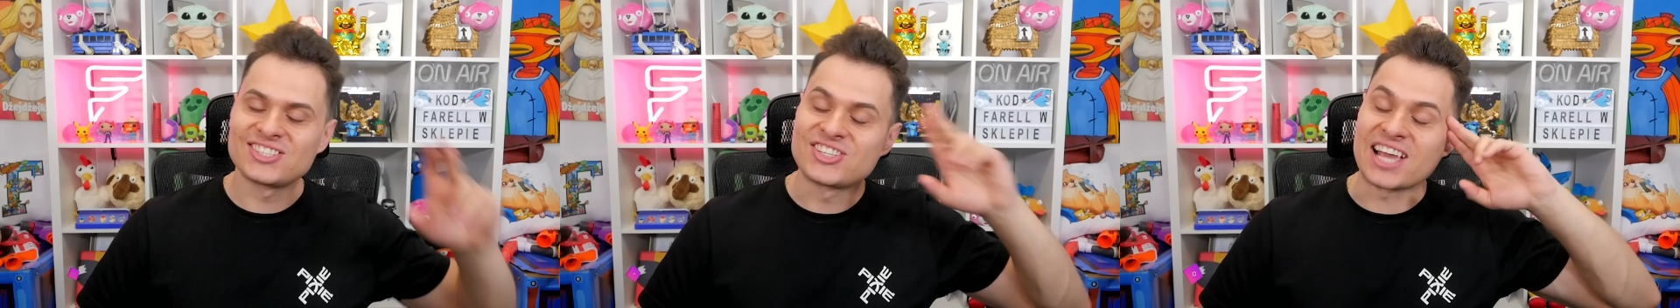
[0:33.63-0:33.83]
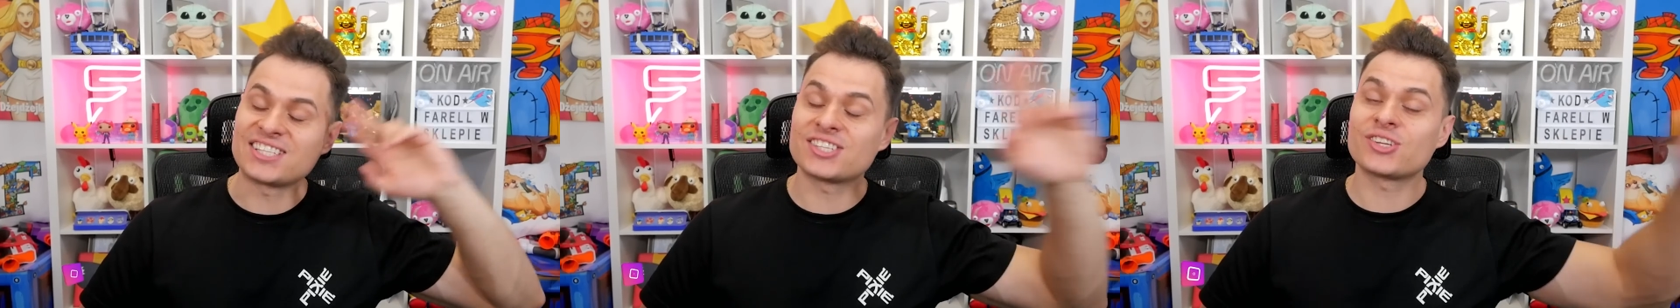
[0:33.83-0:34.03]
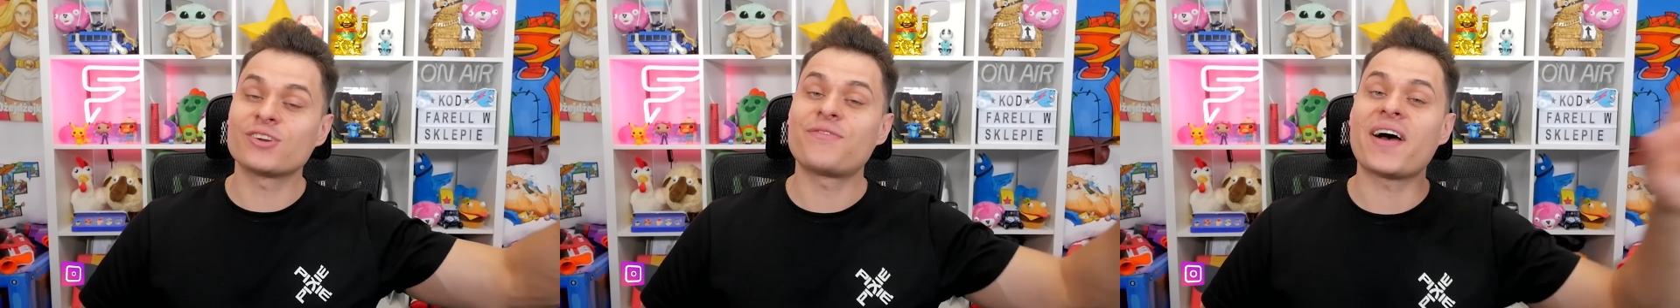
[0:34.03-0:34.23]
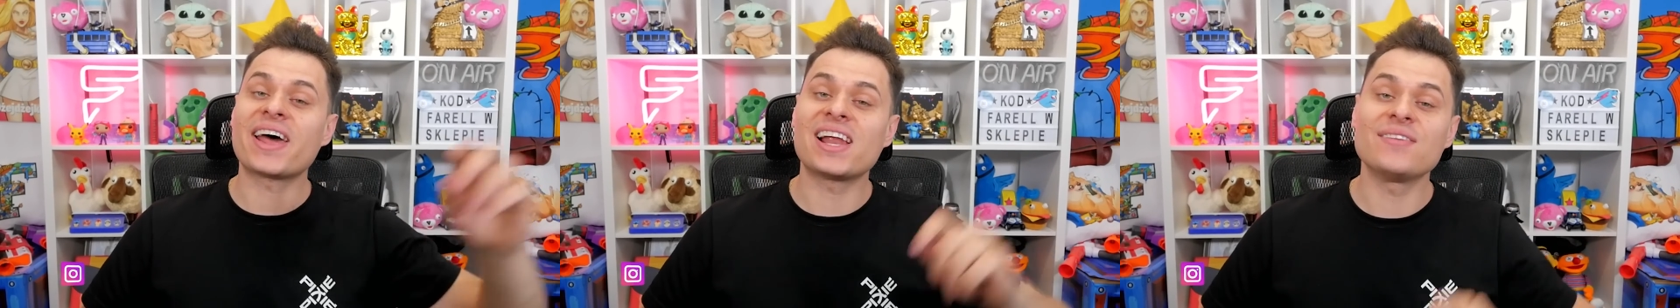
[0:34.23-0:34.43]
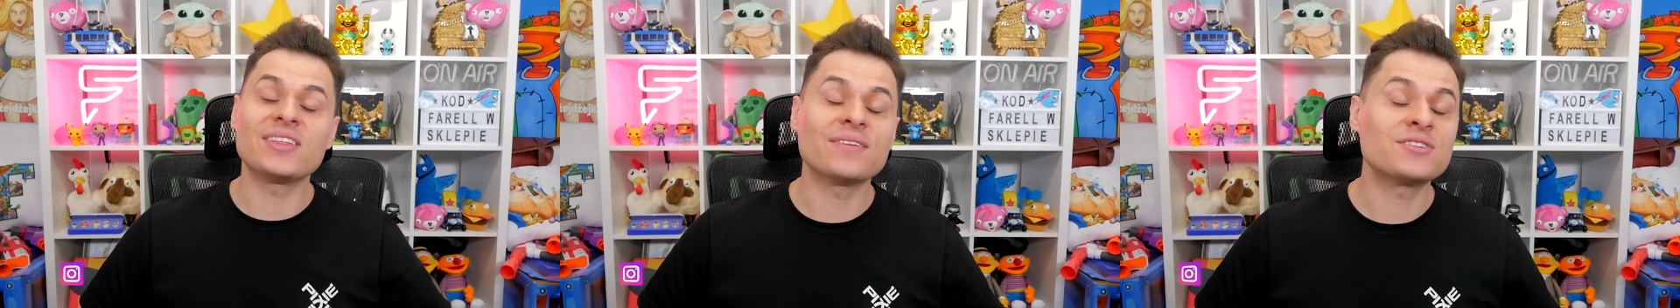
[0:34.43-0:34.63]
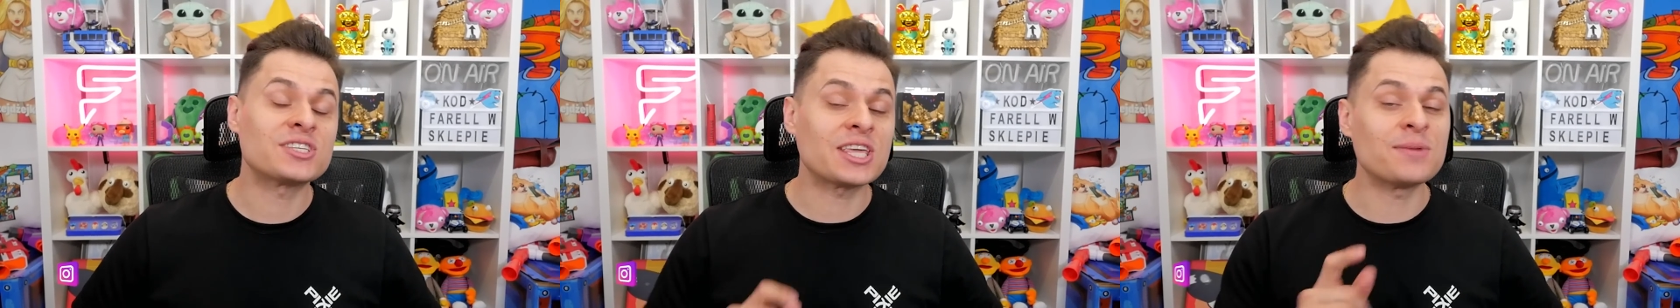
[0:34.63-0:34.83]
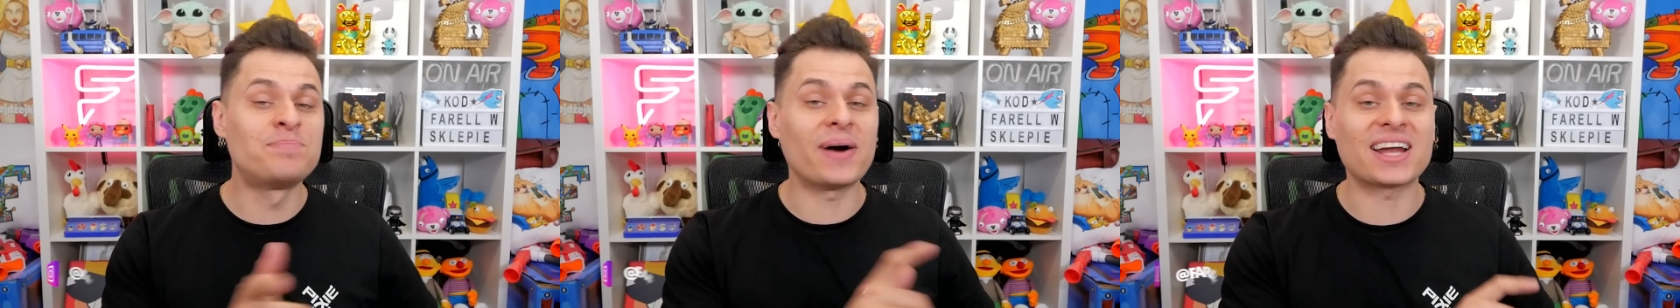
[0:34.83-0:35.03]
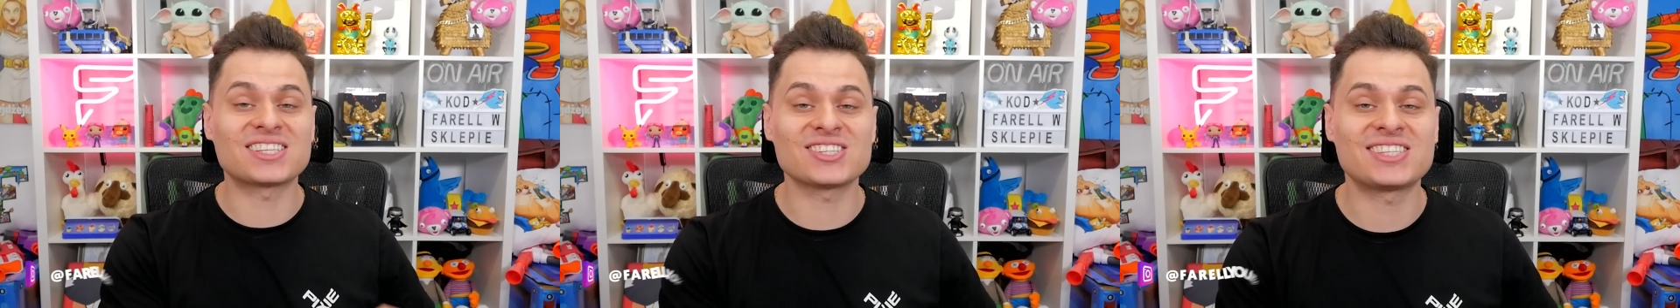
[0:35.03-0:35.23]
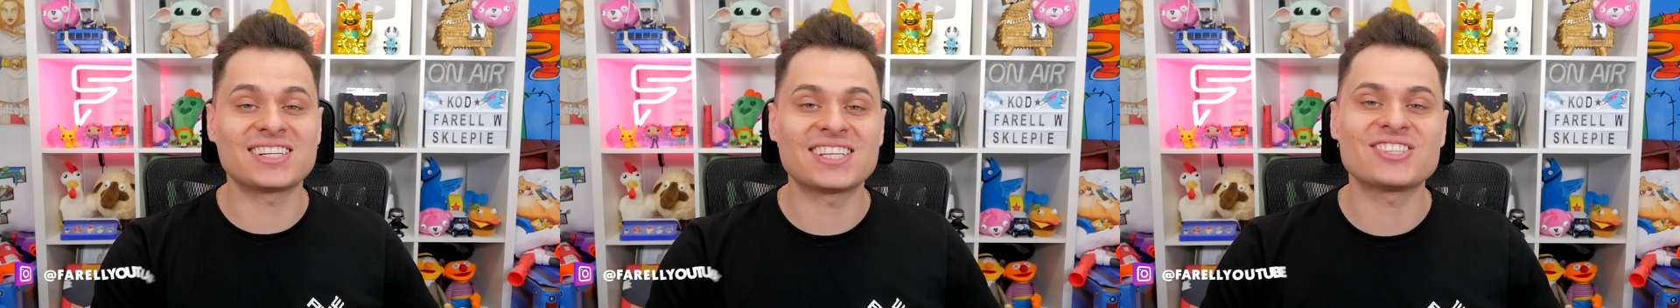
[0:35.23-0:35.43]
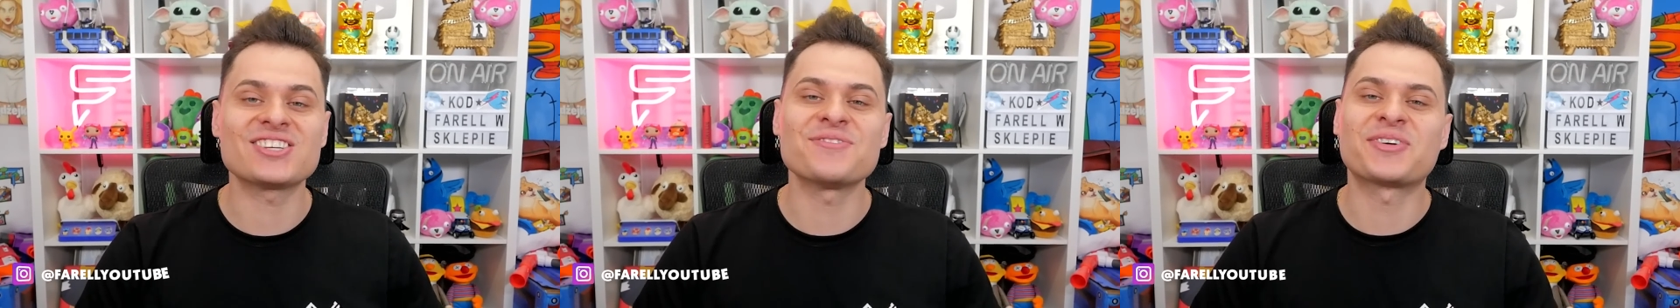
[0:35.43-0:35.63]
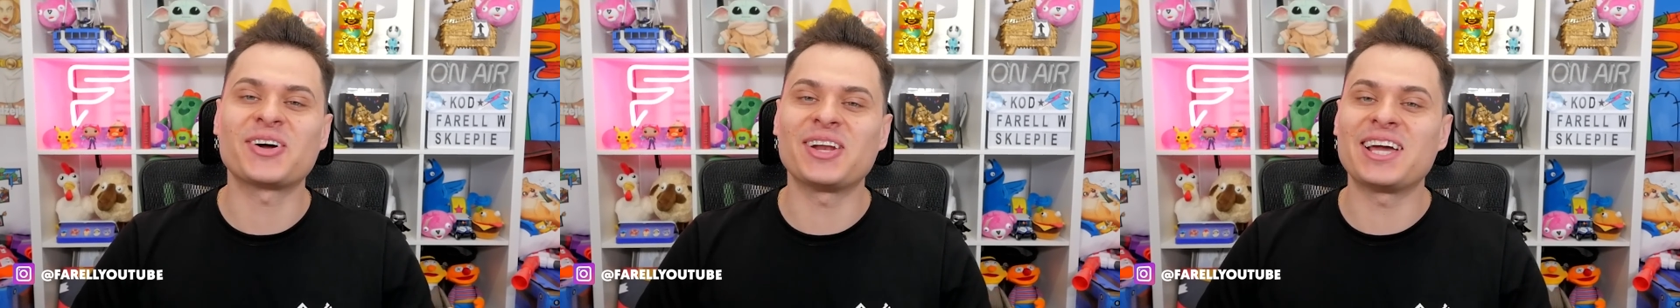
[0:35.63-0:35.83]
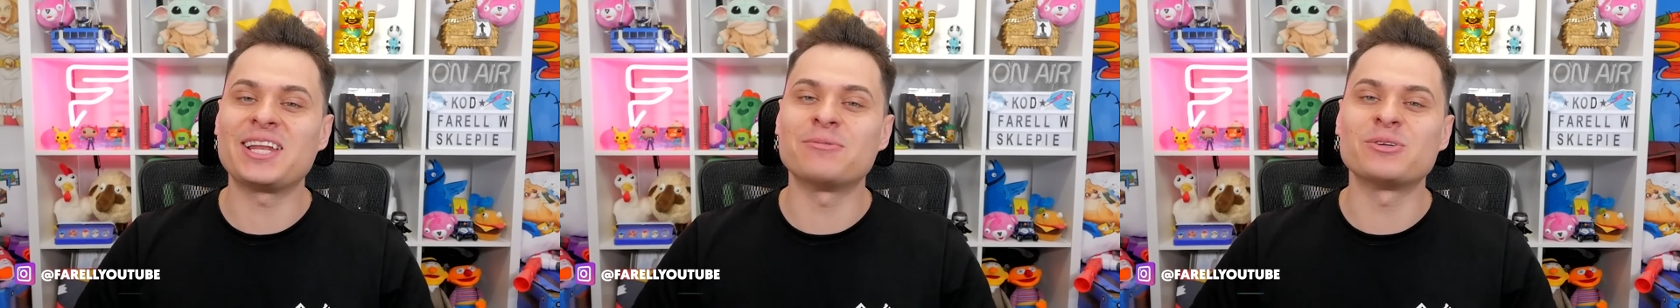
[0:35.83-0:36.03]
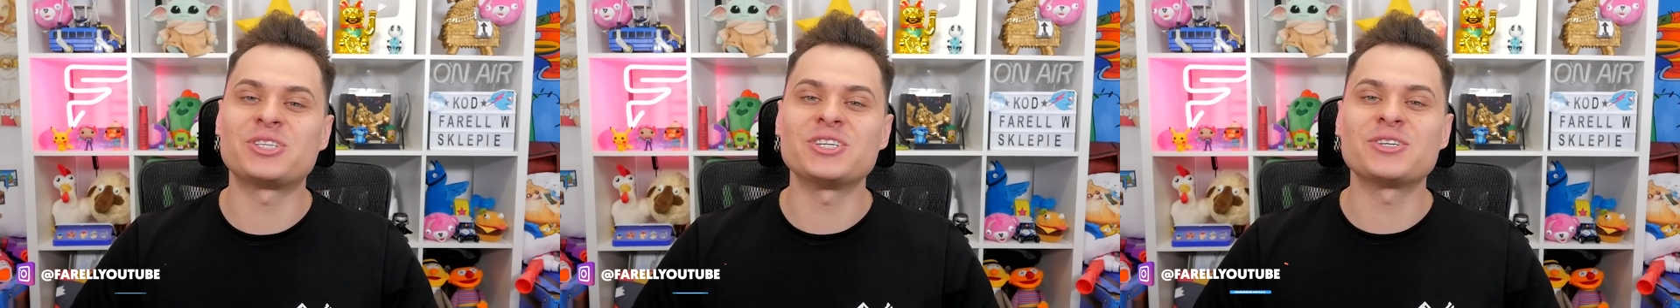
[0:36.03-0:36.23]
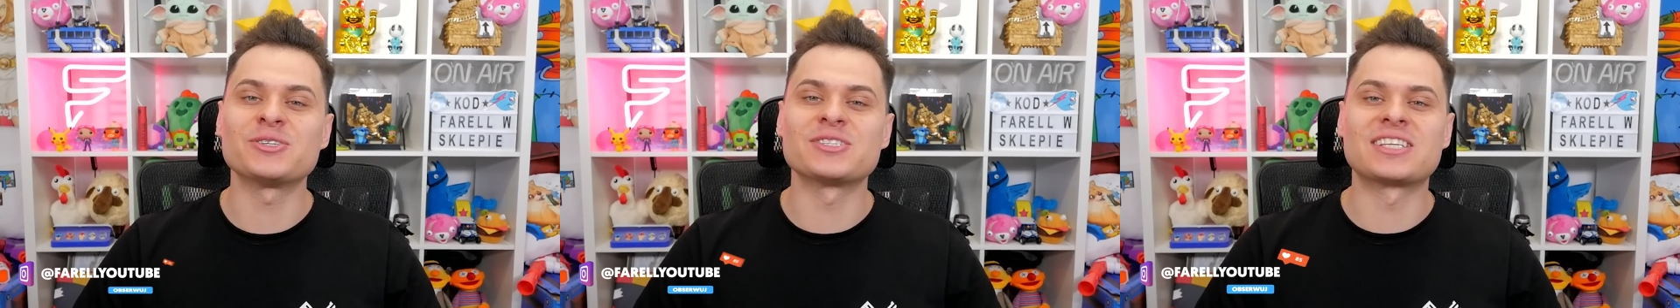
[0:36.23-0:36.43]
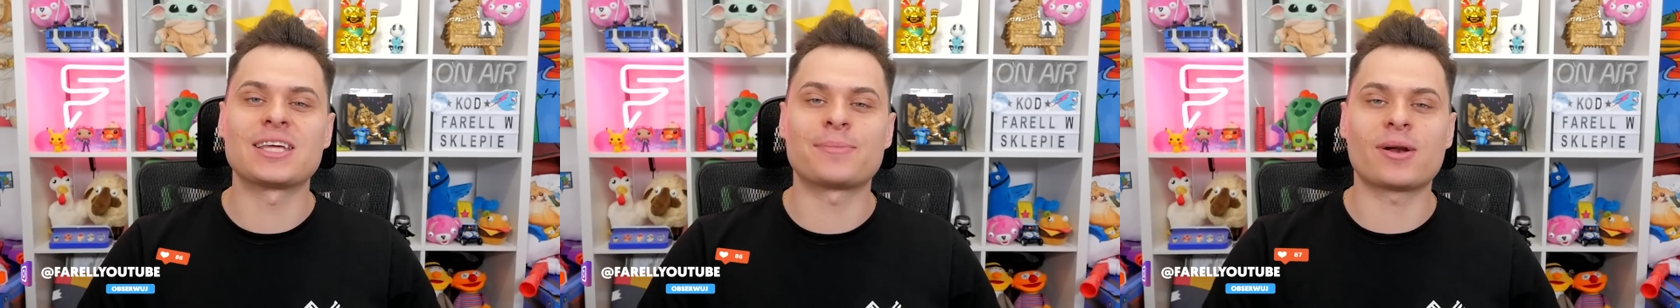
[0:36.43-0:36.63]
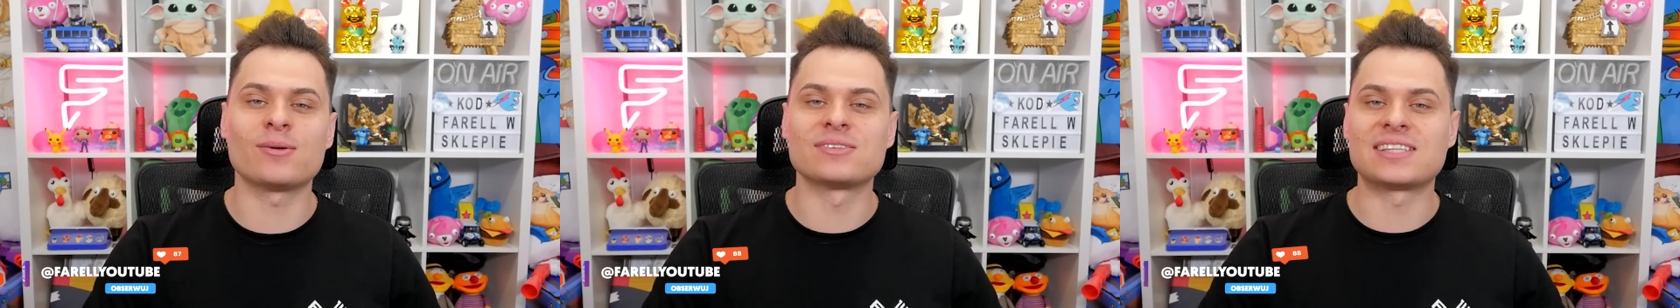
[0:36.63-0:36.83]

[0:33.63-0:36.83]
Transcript: Cześć, jestem Farel, witam wszystkich bardzo serdecznie w kolejnym odcinku z gry Brawl